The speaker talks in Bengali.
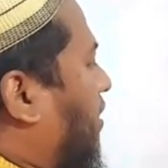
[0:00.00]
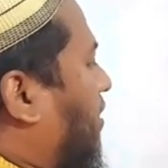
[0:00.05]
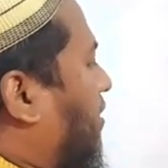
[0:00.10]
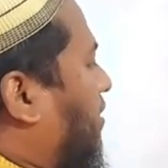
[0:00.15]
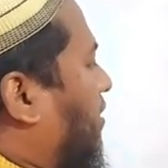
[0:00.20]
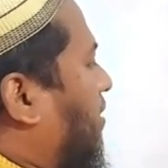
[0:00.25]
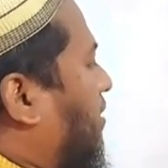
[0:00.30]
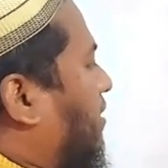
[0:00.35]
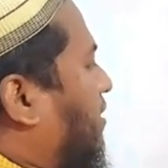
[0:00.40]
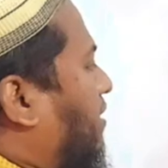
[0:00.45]
থাকে
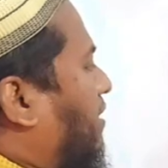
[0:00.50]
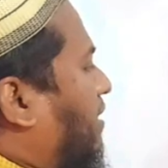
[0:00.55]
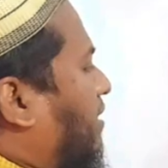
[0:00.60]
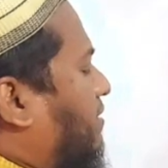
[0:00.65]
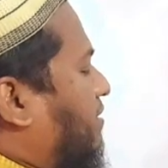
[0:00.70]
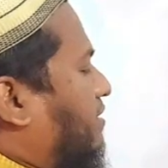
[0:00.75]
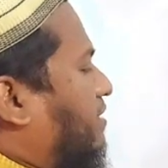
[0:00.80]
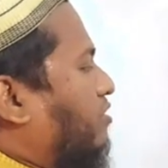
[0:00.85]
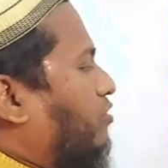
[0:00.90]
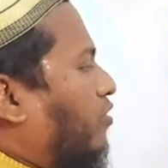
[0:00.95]

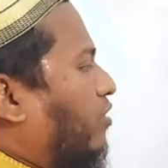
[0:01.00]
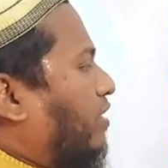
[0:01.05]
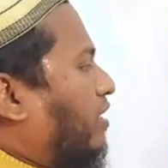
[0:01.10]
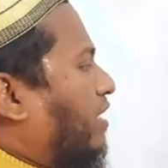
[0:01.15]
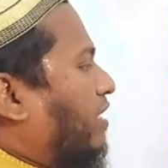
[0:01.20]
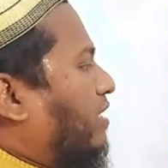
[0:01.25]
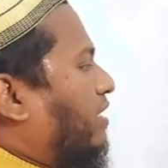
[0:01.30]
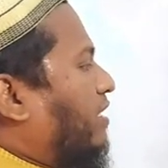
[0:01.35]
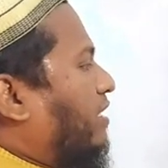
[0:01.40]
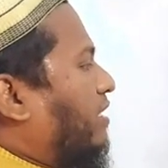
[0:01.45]
যেটা
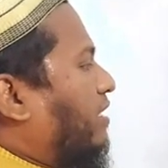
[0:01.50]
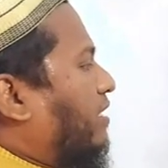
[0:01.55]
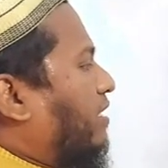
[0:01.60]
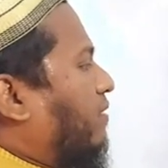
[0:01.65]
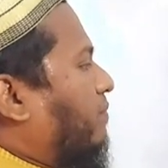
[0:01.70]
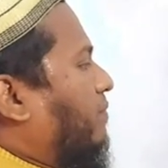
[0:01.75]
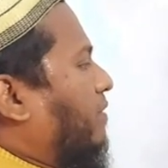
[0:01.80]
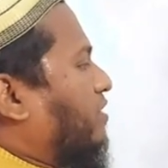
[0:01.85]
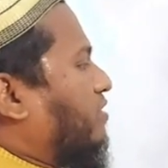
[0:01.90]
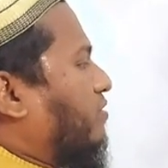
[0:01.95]
সরকারি
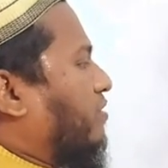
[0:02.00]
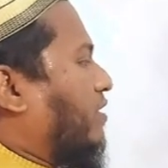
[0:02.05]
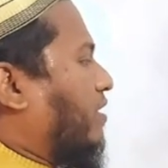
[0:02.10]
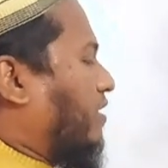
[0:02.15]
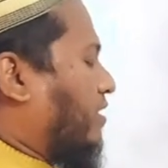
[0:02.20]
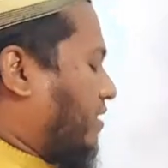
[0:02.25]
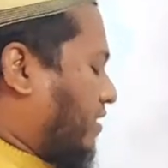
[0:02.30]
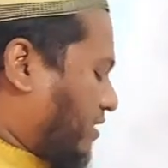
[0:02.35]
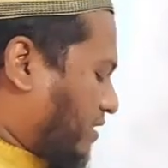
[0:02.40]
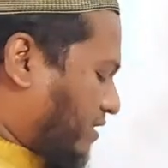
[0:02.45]
না
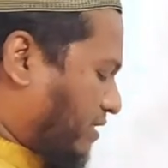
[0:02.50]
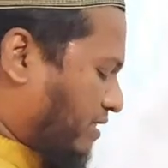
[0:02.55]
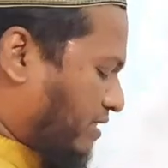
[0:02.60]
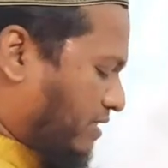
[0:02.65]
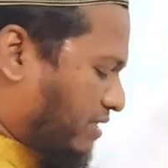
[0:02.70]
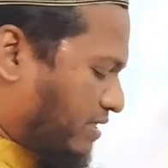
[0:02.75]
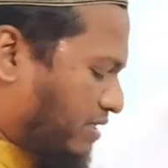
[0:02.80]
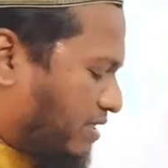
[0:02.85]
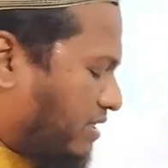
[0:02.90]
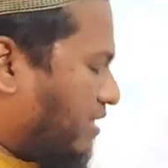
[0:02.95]
বেসরকারি
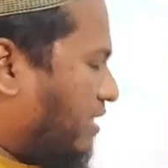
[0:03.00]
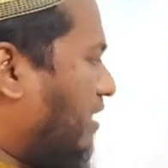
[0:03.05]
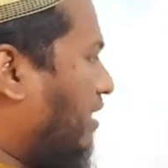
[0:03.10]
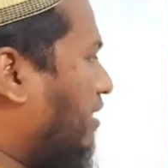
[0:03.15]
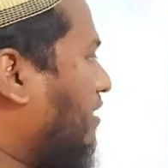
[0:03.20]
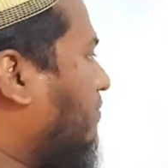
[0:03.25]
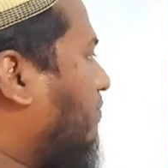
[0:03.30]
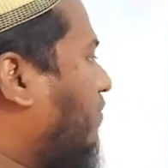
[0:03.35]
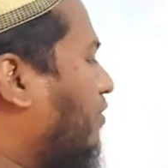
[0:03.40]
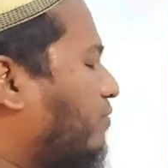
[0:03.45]

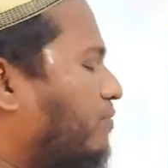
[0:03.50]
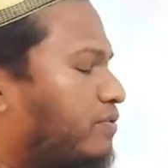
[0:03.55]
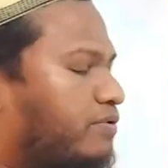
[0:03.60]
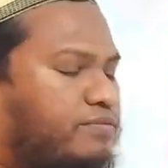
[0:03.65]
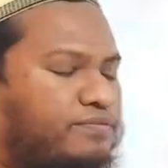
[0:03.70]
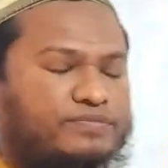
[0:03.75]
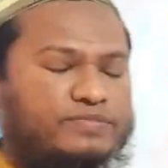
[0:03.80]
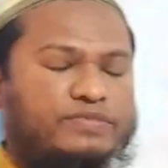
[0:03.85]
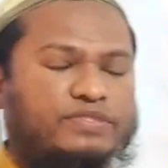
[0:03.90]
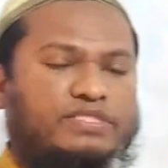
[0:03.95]
এটা বলবো
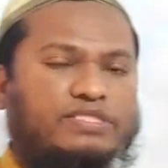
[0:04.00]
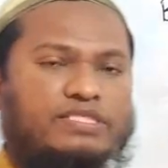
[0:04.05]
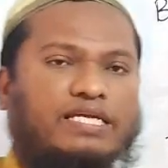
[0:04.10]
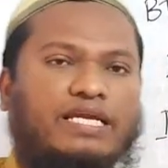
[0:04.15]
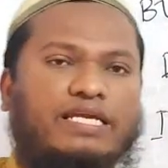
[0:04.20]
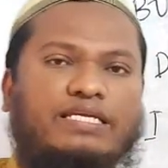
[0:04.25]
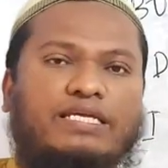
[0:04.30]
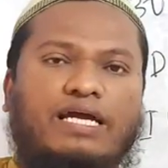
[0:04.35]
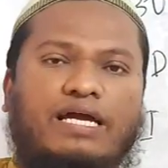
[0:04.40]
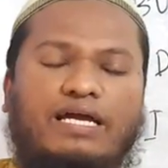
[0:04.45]
যে
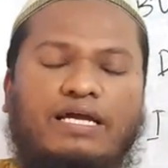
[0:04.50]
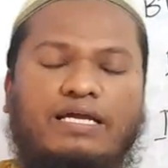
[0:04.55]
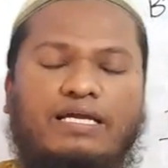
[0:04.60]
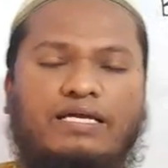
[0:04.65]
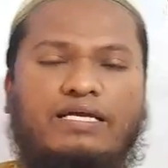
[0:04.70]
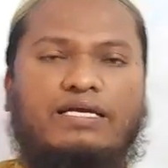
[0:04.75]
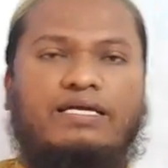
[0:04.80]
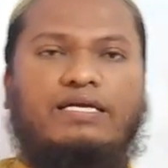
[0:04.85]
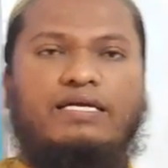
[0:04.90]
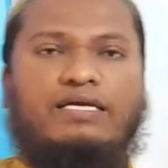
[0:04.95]
এটা
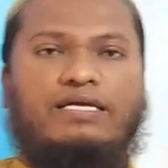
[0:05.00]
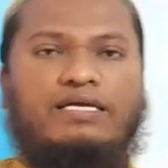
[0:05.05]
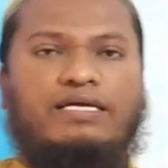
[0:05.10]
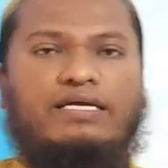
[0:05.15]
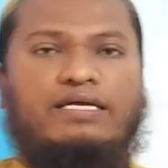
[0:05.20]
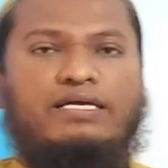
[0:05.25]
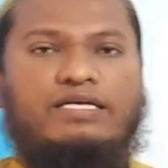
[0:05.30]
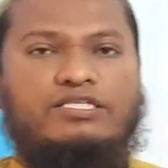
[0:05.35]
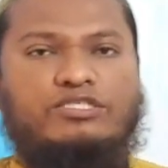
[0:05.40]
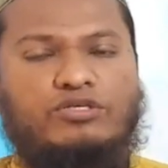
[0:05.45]

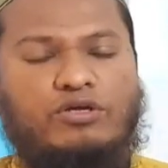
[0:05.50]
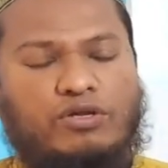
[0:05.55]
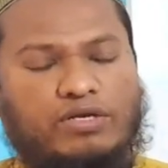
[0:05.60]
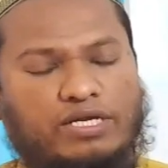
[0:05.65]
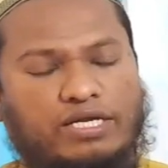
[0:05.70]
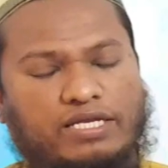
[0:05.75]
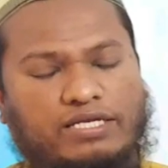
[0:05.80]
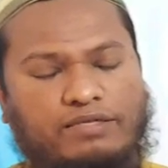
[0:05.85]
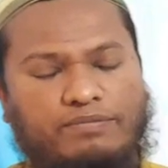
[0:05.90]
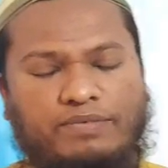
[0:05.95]

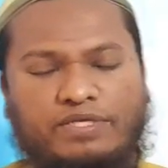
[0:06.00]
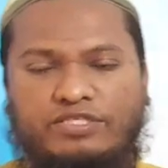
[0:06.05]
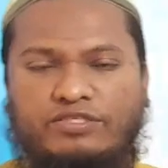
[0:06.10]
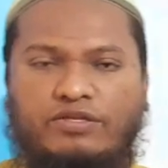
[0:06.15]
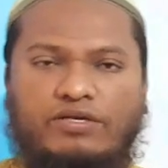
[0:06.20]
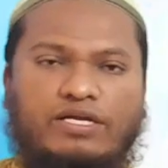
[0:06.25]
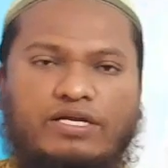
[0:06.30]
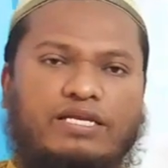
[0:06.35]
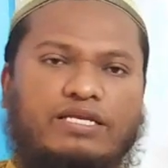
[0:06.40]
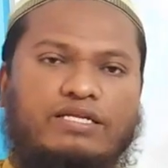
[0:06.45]
সরকারি
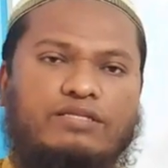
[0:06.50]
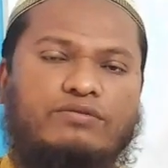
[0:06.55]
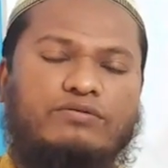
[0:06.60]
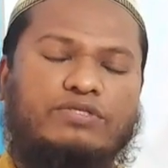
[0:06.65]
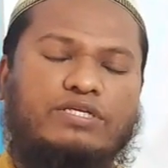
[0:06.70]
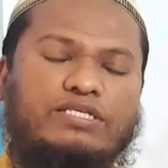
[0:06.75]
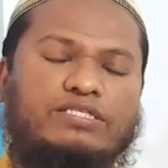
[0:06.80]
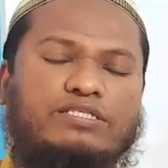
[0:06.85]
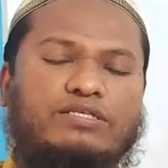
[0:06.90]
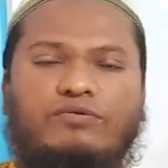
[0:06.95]
বেসরকারি
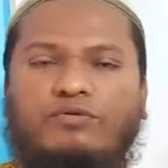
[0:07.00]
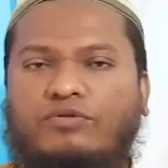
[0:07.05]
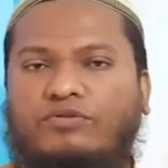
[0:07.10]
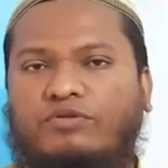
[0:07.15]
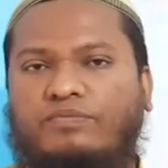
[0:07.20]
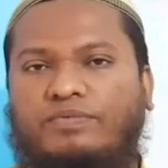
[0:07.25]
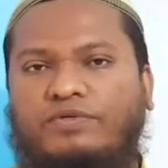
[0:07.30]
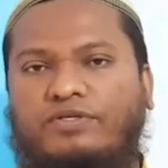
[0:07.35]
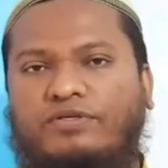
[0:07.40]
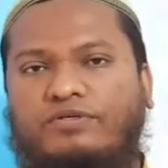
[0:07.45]
দুটার চেয়ে
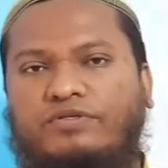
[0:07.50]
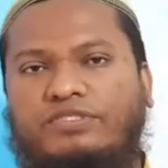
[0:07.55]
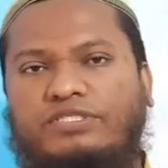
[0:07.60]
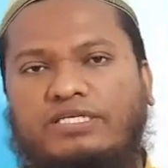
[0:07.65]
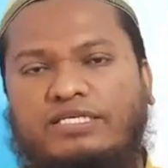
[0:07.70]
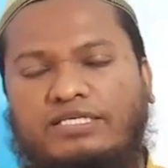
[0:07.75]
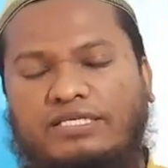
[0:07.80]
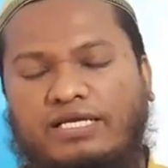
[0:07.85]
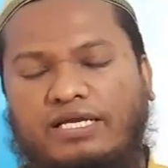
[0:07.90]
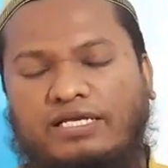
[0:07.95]
গুরুত্বপূর্ণ হচ্ছে
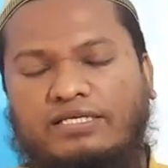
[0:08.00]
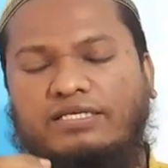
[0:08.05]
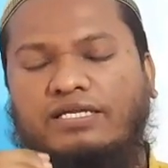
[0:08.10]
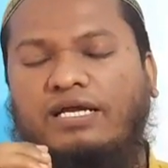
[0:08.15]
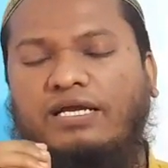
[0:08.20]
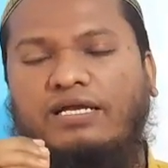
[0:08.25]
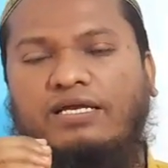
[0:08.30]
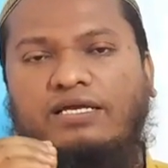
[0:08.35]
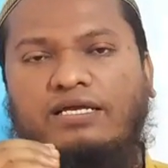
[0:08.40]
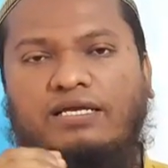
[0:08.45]
এটা একটা
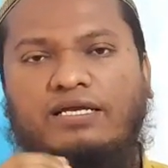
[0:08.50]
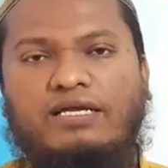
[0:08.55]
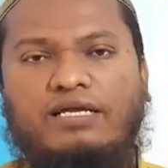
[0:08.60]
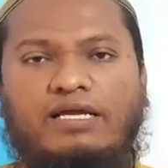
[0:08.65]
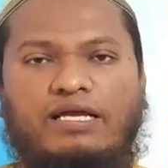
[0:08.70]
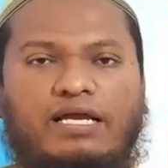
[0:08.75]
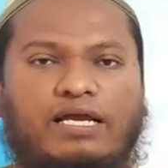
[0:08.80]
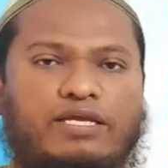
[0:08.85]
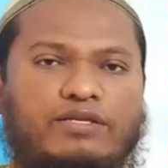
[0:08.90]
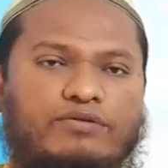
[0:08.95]

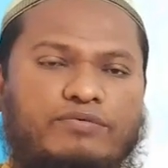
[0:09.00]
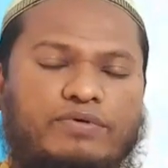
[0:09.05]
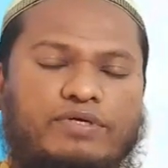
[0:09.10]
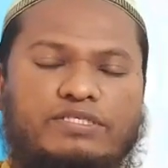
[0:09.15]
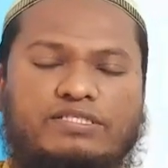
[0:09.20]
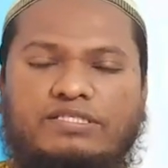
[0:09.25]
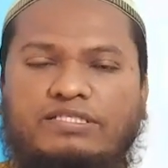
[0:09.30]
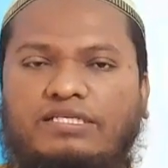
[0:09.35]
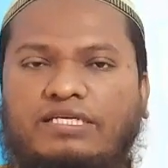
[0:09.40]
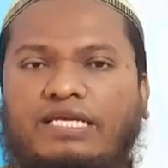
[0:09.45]

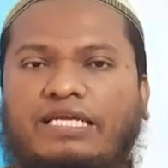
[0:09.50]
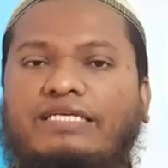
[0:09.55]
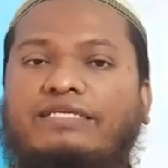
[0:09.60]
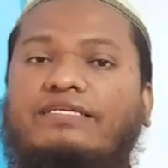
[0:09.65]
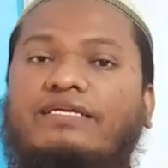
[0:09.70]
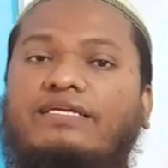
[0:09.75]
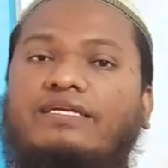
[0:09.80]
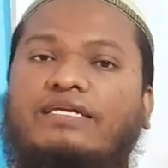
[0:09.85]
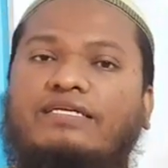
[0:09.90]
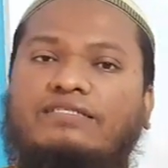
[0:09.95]
ইউনিভার্সিটি
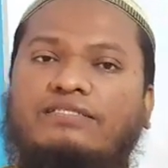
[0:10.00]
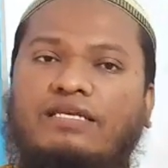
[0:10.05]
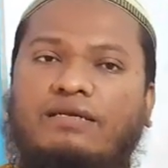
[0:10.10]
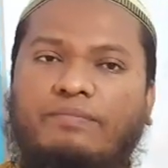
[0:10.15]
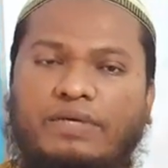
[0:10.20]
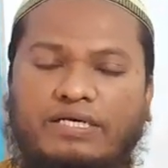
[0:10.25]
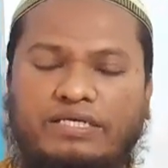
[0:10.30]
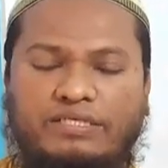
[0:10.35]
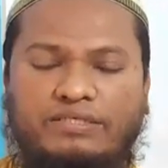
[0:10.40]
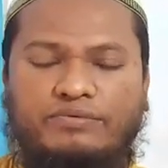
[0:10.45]
ইন্টারন্যাশনাল
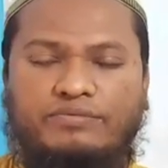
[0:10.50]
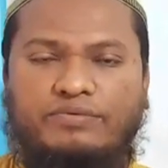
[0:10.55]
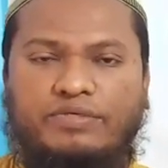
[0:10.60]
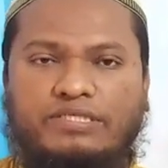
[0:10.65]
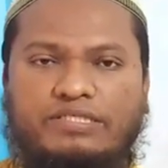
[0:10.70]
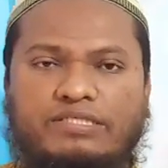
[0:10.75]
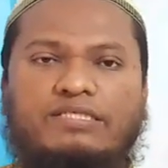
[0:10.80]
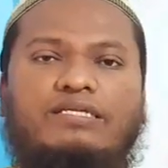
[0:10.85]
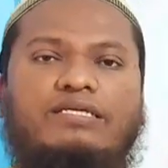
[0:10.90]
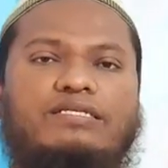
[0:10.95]
মানের
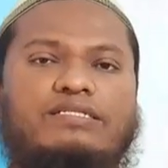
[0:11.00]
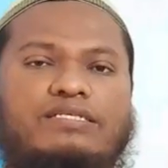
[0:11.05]
ইউনিভার্সিটি